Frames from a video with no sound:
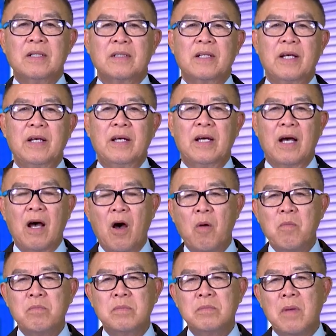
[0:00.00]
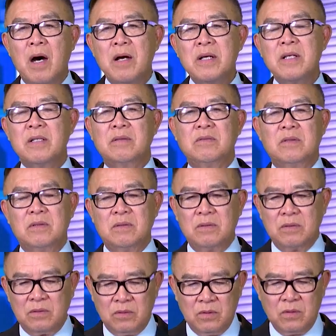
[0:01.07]
thì ông mới
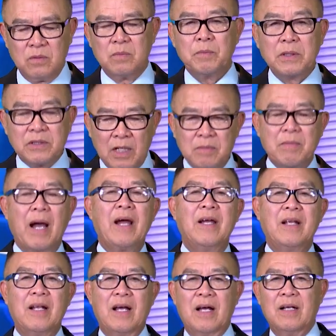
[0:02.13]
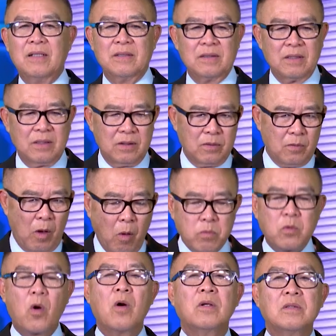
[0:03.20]
mới trình bày là ông
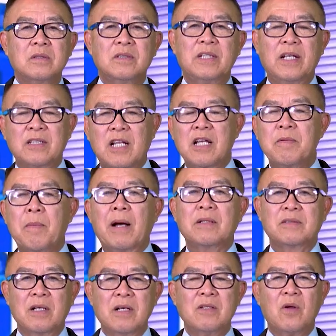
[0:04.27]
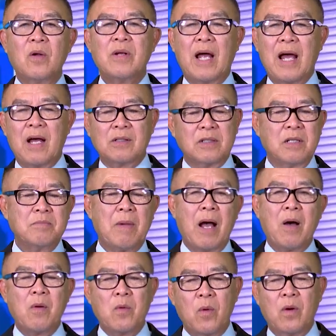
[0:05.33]
có nhìn thấy bằng chứng rõ ràng, tình
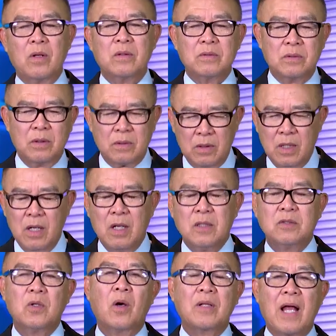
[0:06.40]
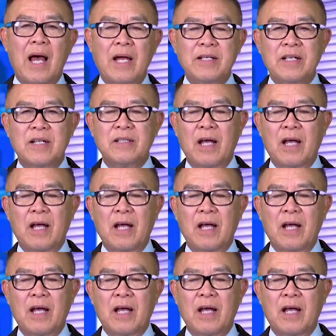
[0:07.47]
báo của Do Thái nhìn